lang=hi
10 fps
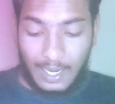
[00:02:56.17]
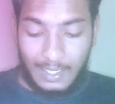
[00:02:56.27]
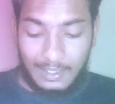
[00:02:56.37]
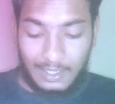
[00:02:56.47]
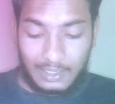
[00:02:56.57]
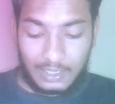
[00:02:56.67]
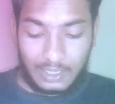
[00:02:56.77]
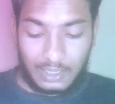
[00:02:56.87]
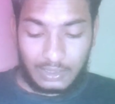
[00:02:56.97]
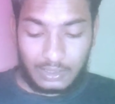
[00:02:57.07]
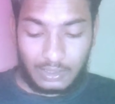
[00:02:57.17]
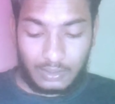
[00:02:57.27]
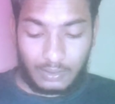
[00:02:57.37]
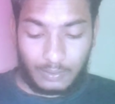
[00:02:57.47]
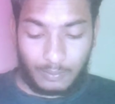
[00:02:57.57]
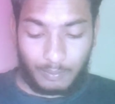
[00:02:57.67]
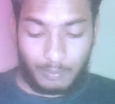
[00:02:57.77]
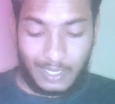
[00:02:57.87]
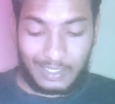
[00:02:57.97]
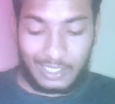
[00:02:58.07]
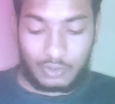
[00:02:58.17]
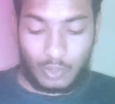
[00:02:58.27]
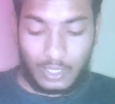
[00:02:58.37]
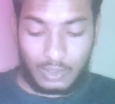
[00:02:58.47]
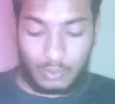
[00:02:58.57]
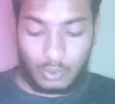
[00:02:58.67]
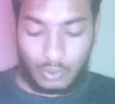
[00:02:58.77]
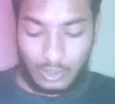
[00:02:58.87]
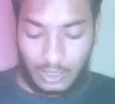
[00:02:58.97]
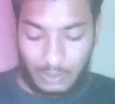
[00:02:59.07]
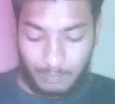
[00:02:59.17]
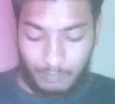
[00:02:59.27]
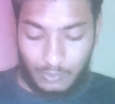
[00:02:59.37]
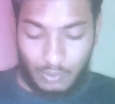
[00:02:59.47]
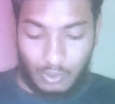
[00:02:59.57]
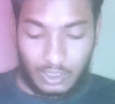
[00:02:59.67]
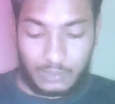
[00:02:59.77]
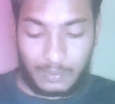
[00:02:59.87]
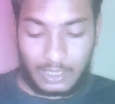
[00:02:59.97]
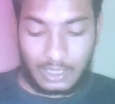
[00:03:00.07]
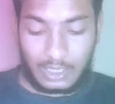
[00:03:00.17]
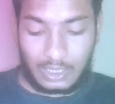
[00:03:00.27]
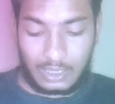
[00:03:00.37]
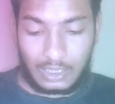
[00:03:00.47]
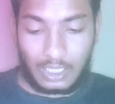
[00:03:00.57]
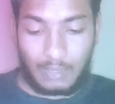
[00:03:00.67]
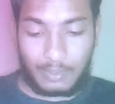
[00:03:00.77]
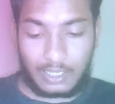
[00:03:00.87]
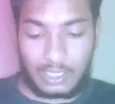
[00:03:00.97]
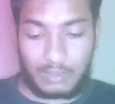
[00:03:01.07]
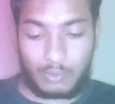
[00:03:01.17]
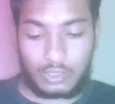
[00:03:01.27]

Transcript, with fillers: आइडियल टिकट मैनर ज्वाइन टू योर टीम ओके इस पर क्लिक कर देना आपका क्लेम